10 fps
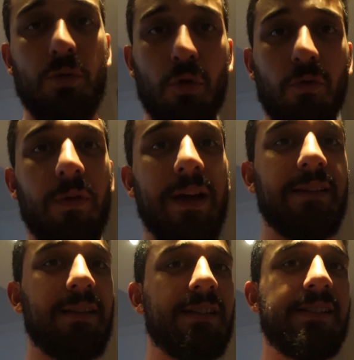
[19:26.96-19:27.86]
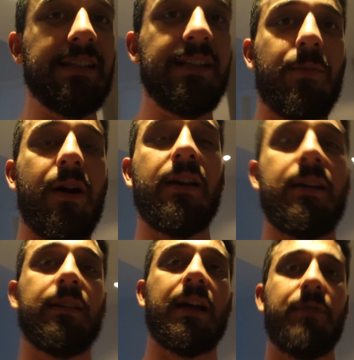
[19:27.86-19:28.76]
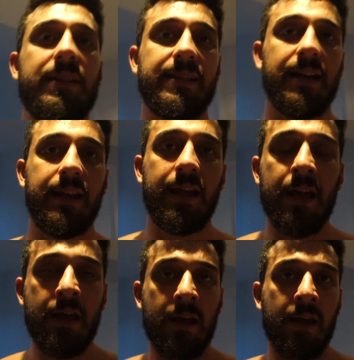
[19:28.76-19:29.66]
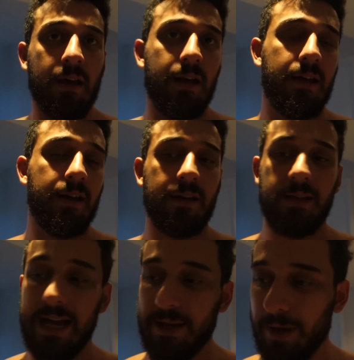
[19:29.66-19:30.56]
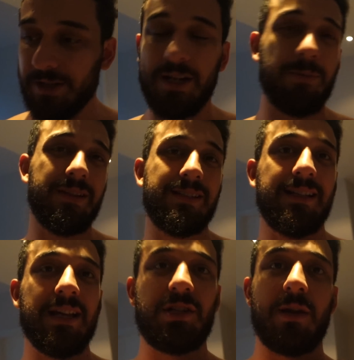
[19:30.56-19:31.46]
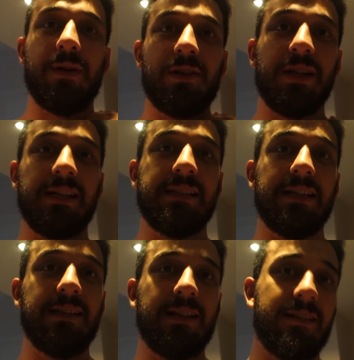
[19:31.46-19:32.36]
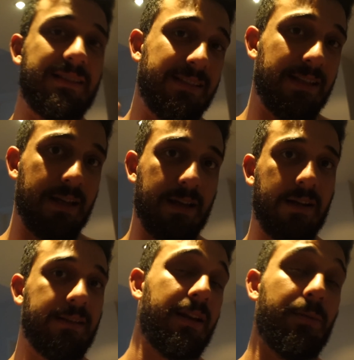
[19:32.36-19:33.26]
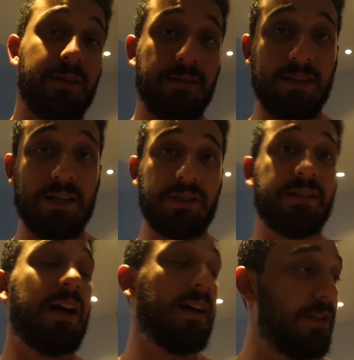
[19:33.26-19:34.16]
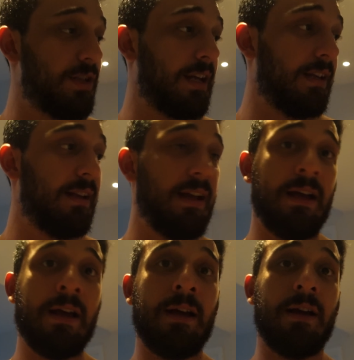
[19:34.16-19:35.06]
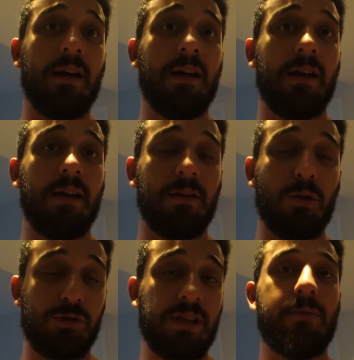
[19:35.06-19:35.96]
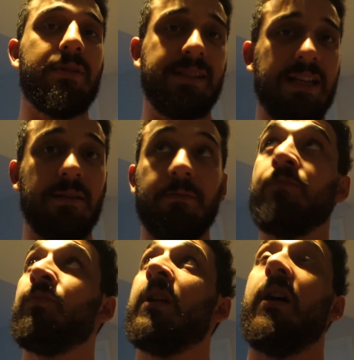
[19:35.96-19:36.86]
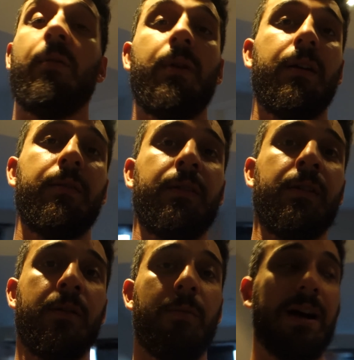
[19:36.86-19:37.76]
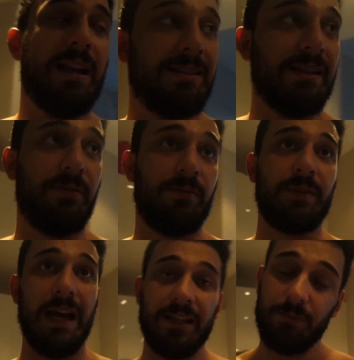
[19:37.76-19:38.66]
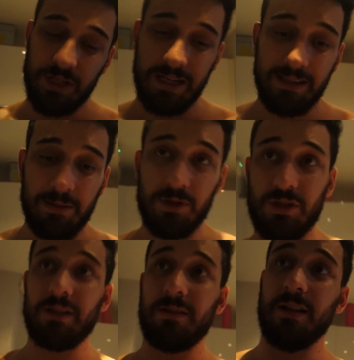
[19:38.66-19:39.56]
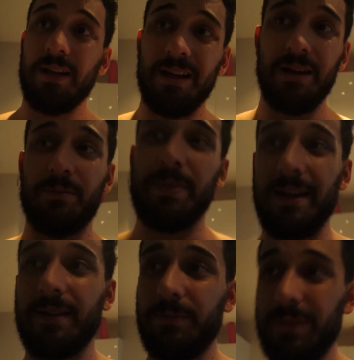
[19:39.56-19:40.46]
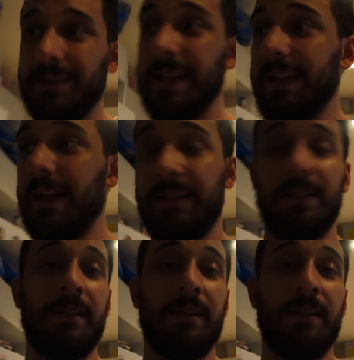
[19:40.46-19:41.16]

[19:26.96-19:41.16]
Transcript: kuvvet, istediğim ağırlıklar vesaire. Ee, yani başka birisi keşke beni çekseydi. Size antrenmanı keşke daha iyi şekilde e, gösterebilseydim. Ama maalesef kendim çektiğim için e, pek bir detay